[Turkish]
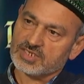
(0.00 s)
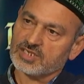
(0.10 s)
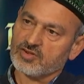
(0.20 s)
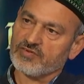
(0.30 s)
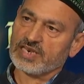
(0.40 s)

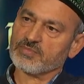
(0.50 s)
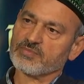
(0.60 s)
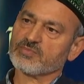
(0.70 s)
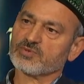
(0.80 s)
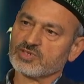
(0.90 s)
kilo
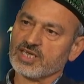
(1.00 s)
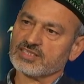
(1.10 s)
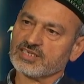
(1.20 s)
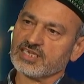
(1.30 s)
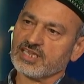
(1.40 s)
vermeme
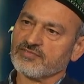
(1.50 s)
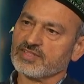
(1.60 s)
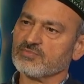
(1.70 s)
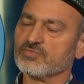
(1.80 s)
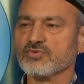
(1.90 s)
müsaade eder
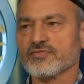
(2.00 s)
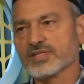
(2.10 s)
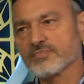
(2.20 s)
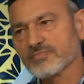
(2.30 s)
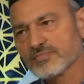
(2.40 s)
efendim bu
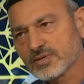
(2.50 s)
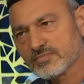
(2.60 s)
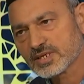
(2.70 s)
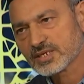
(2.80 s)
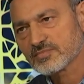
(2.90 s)
efendim
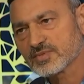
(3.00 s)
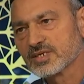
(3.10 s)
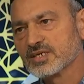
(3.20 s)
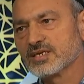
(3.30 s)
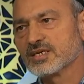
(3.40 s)
benim
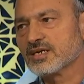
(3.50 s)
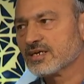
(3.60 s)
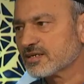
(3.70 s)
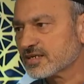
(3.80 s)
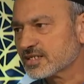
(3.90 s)

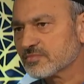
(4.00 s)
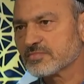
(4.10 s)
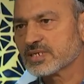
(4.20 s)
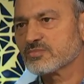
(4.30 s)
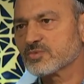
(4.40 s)
e, ne
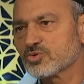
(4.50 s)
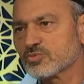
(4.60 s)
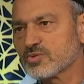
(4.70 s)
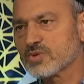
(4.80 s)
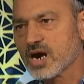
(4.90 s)
diyeyim benim grubum